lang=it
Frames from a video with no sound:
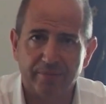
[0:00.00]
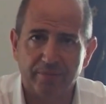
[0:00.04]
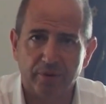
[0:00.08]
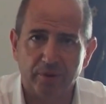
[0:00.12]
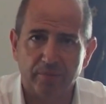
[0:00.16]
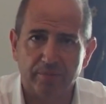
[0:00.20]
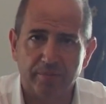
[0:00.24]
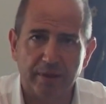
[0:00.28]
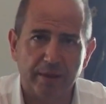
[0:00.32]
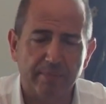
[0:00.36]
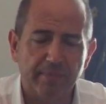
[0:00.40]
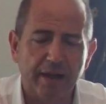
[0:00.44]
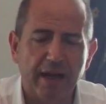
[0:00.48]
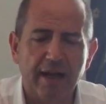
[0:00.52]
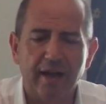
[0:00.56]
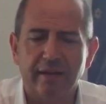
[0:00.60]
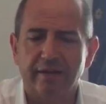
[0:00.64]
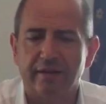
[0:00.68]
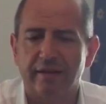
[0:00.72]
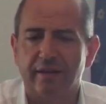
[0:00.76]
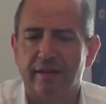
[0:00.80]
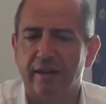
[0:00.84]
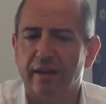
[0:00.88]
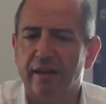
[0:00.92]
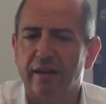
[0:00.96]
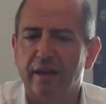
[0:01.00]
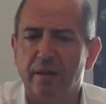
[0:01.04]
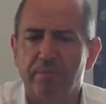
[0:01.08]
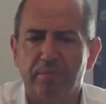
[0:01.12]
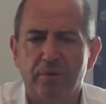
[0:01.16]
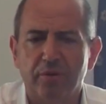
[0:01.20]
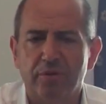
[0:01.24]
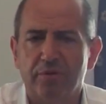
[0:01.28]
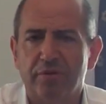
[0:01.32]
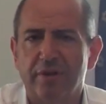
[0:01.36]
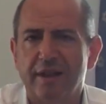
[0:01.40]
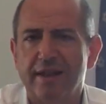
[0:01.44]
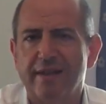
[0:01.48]
problematiche che
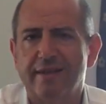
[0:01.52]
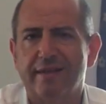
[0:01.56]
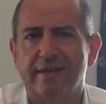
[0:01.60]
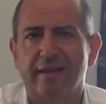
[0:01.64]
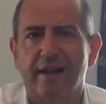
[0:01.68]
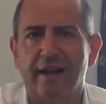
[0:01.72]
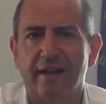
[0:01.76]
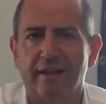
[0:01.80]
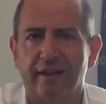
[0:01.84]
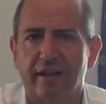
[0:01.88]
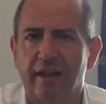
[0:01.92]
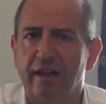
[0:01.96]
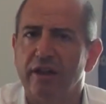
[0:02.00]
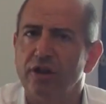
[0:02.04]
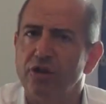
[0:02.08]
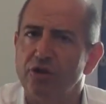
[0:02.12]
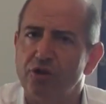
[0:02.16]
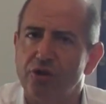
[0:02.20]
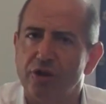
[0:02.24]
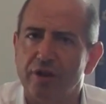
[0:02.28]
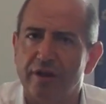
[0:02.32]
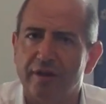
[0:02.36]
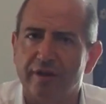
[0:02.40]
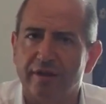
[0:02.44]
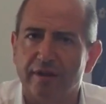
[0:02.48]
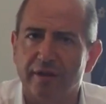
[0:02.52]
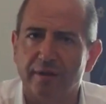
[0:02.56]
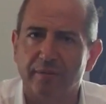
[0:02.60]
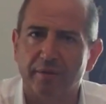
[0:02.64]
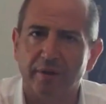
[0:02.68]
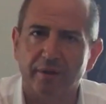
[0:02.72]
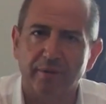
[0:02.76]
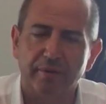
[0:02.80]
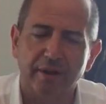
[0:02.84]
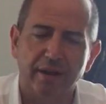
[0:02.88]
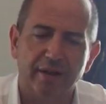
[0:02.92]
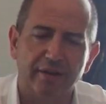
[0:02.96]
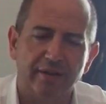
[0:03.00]
possono essere anche
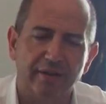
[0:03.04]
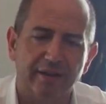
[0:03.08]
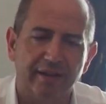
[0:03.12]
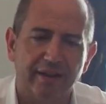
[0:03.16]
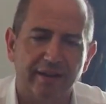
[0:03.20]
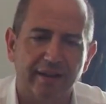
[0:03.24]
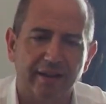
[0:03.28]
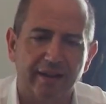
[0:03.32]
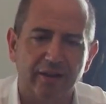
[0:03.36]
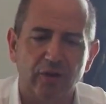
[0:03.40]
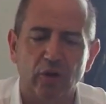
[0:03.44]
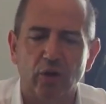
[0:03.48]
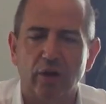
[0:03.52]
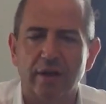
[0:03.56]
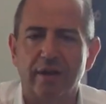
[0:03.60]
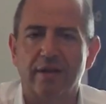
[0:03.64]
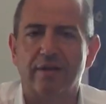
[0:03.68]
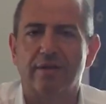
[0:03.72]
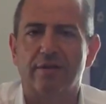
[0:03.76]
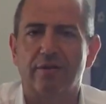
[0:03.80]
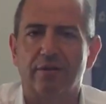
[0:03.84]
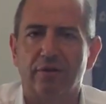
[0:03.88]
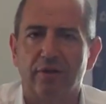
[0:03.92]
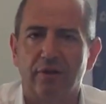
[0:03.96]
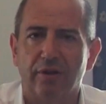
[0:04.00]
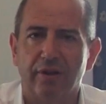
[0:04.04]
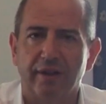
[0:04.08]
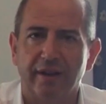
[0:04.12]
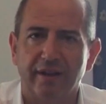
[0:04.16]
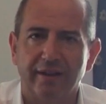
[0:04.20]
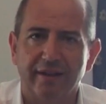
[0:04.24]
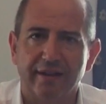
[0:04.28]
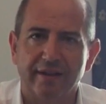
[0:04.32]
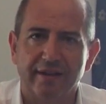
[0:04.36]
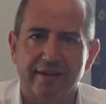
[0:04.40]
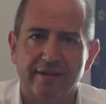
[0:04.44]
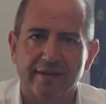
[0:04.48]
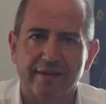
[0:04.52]
legittime, quello dell'allocazione
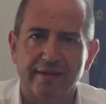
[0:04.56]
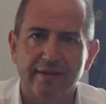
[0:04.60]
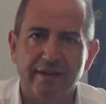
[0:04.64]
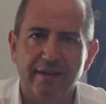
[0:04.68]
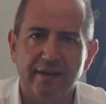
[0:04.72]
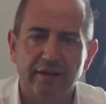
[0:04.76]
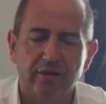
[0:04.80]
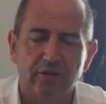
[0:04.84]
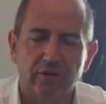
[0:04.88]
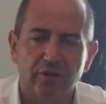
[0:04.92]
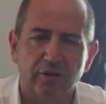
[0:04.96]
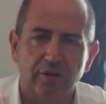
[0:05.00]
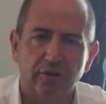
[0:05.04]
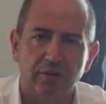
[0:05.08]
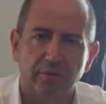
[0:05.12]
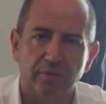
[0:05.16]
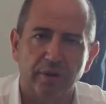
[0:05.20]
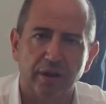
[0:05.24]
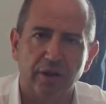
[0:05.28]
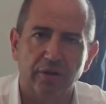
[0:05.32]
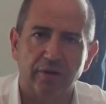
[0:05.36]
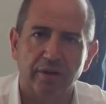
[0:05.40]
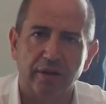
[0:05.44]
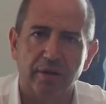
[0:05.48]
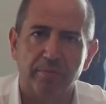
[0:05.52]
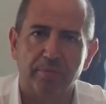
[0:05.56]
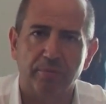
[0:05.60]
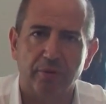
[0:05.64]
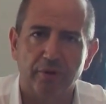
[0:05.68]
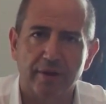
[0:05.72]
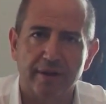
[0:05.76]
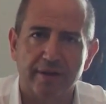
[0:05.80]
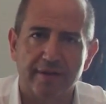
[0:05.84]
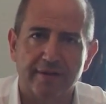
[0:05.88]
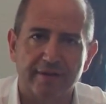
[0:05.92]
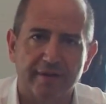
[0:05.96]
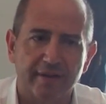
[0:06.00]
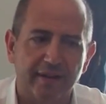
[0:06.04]
del sito o quello che può
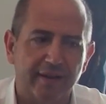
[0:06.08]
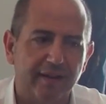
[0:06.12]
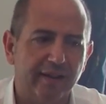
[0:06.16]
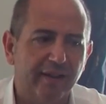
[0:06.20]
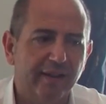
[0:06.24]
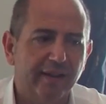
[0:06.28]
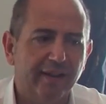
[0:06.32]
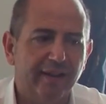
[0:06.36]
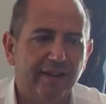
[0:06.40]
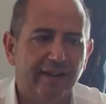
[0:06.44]
essere